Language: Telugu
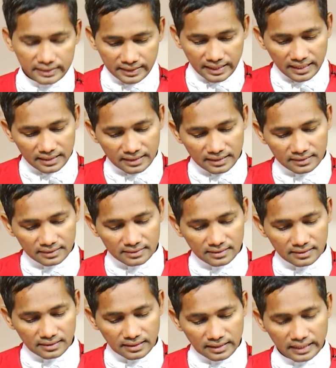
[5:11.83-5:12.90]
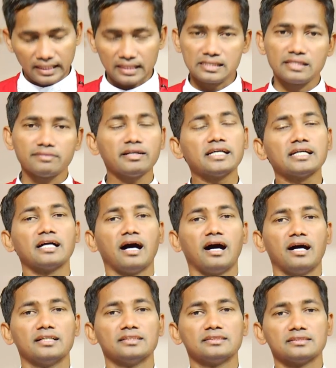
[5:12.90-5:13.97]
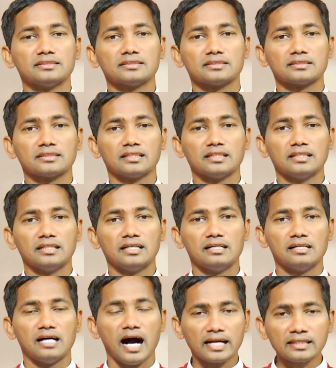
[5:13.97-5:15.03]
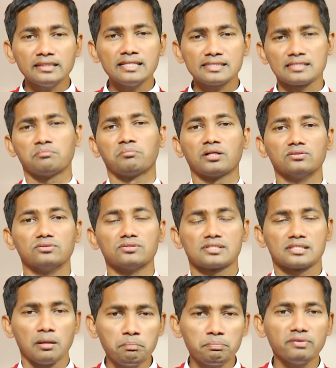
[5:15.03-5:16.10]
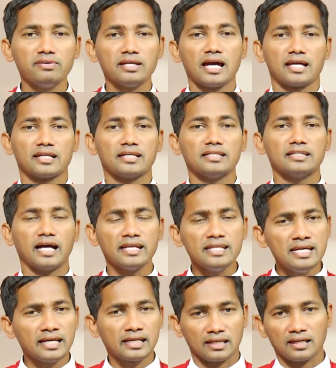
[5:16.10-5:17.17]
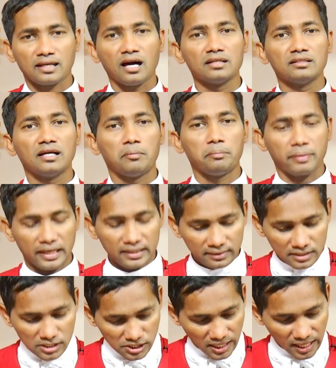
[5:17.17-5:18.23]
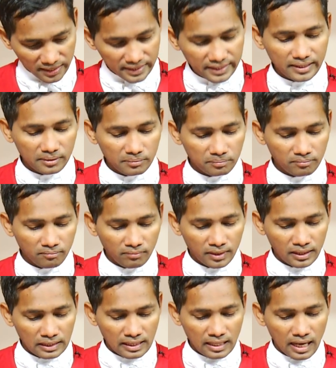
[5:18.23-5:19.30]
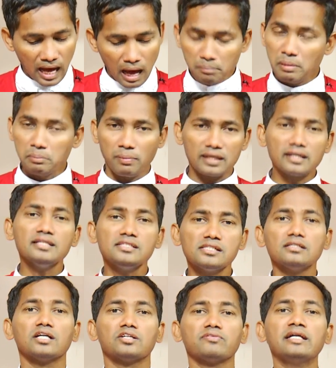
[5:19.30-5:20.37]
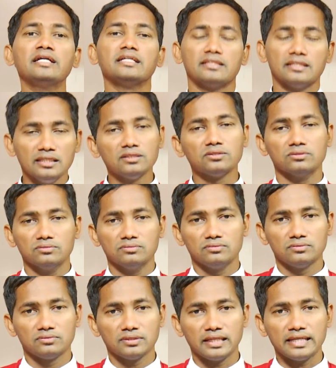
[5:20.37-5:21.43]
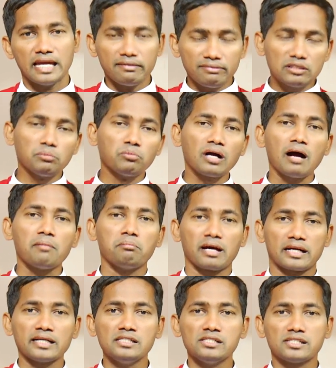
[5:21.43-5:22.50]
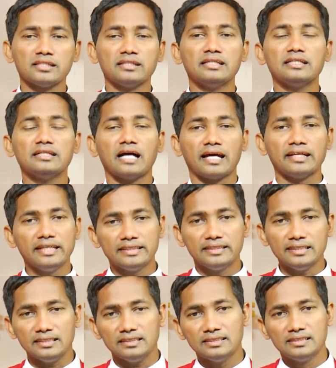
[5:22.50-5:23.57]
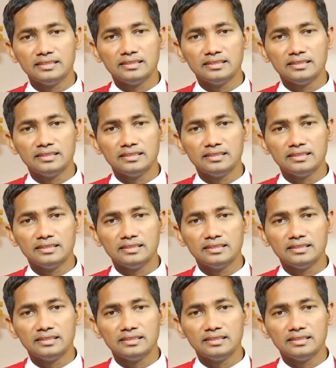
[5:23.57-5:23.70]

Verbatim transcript: అయితే ఇక చివరిగా ఆగ్నేశమ్మను చంపివేయాలని అనేక రకాలుగా ప్రయత్నించారని ఆమె మరణించినటువంటి తీరు ఏ విధముగా మరణించింది అనేది